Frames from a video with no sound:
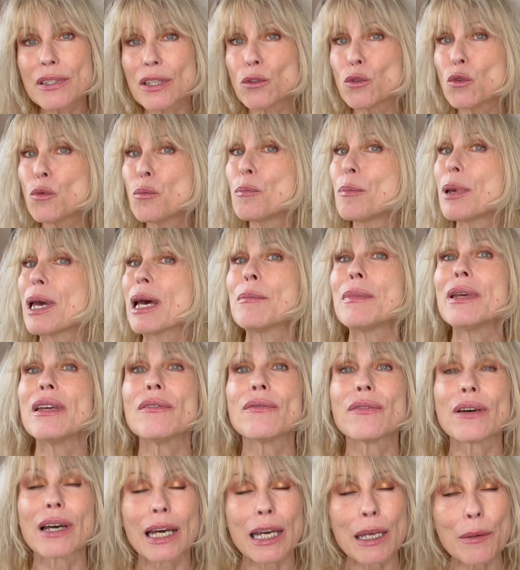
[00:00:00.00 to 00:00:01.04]
Ça nous
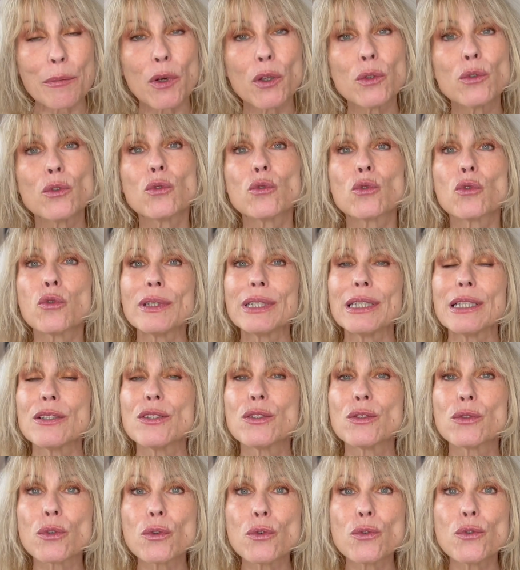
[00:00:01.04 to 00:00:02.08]
permet vraiment de trouver des
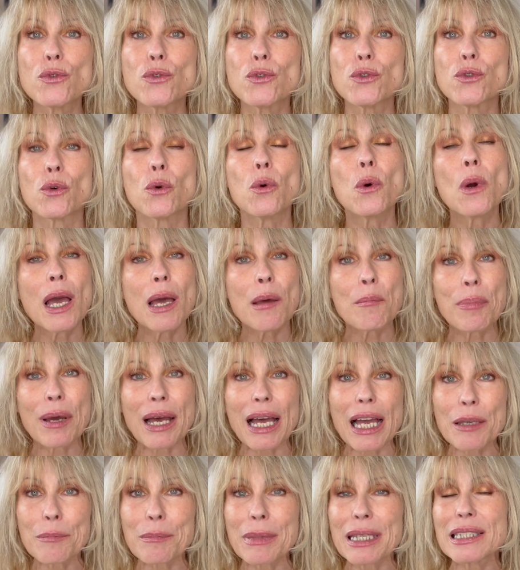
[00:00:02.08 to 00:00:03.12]
solutions
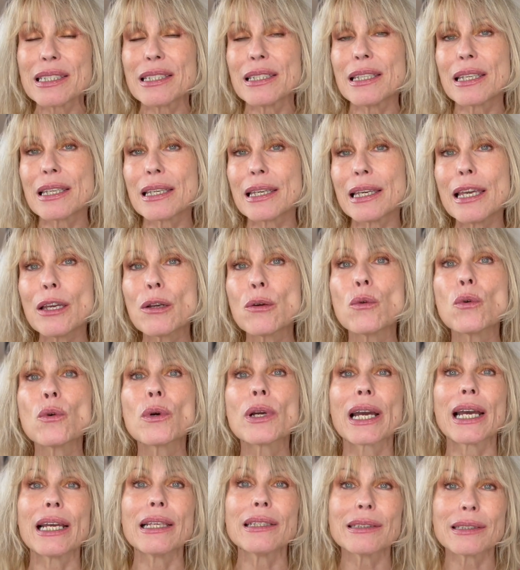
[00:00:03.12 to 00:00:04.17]
pragmatiques et
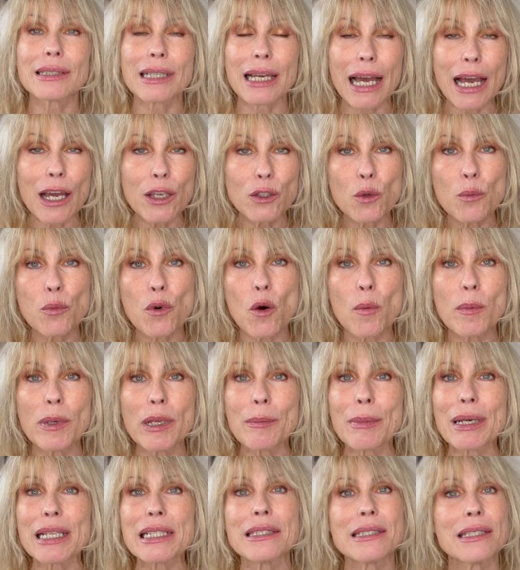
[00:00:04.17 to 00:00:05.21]
concrètes à nos
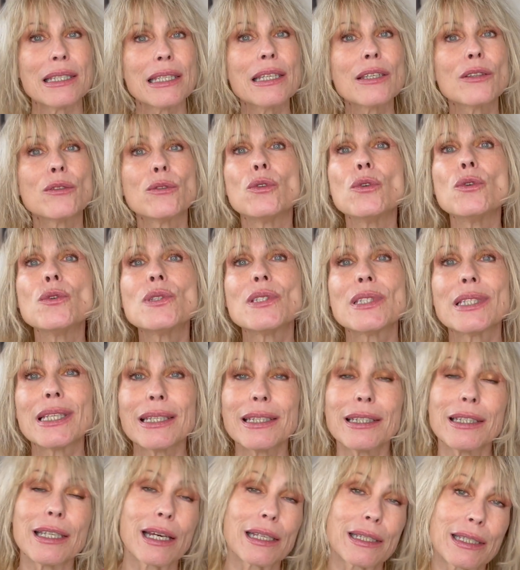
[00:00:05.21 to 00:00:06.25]
problématiques de
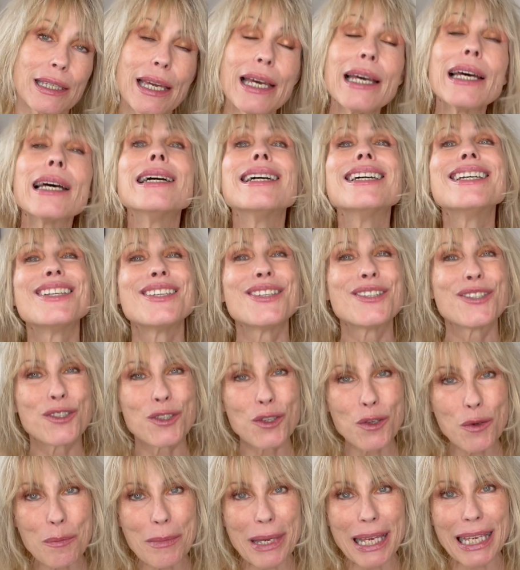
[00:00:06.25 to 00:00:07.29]
ces dernières
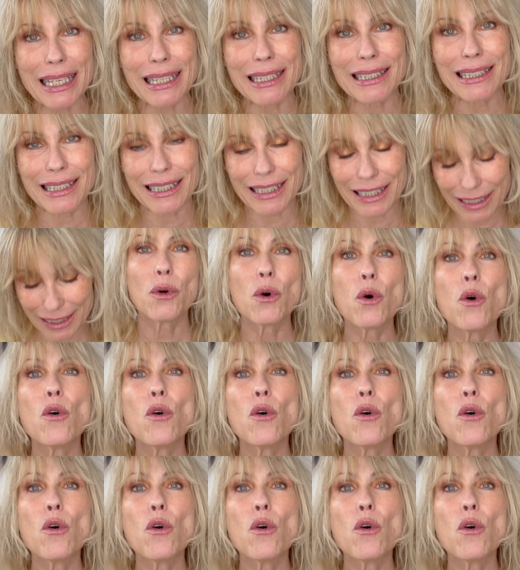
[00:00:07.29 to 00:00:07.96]
semaines.